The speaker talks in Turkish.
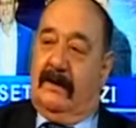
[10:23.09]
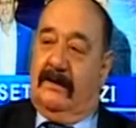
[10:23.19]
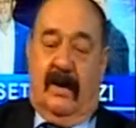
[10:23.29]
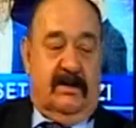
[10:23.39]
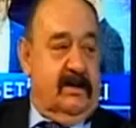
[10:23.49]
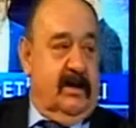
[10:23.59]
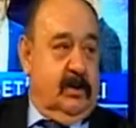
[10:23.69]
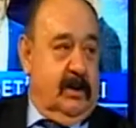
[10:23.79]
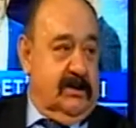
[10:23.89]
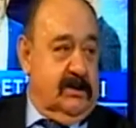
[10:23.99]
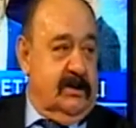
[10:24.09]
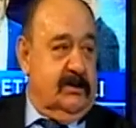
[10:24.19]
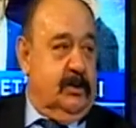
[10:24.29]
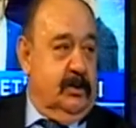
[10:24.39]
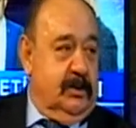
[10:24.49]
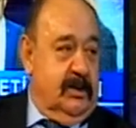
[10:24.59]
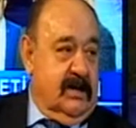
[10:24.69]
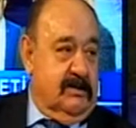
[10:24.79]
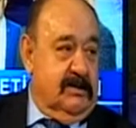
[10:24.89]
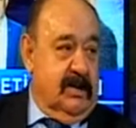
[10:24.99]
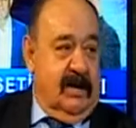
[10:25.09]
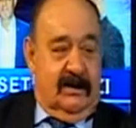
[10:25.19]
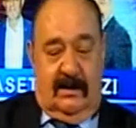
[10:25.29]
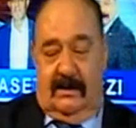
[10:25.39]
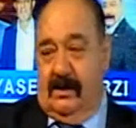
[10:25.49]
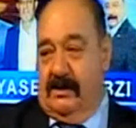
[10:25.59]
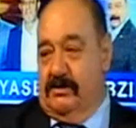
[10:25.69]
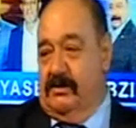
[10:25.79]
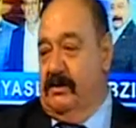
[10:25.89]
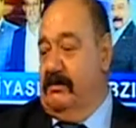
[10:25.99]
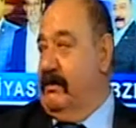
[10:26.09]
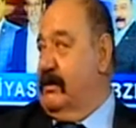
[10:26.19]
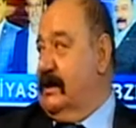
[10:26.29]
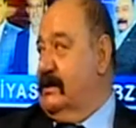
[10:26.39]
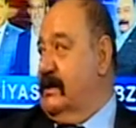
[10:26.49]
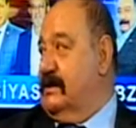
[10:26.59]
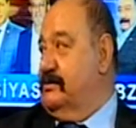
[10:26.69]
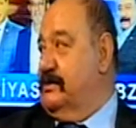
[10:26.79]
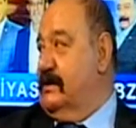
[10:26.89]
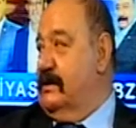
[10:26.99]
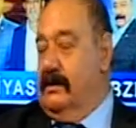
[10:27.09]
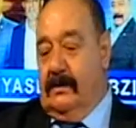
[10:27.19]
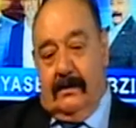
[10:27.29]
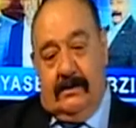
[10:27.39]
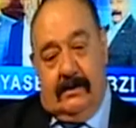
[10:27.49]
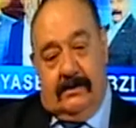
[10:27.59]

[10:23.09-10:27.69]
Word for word: tekstil atölyesinin suyunu kesmiş, elektriğini kesmiş, bilmem neyini kesmiş. Niye?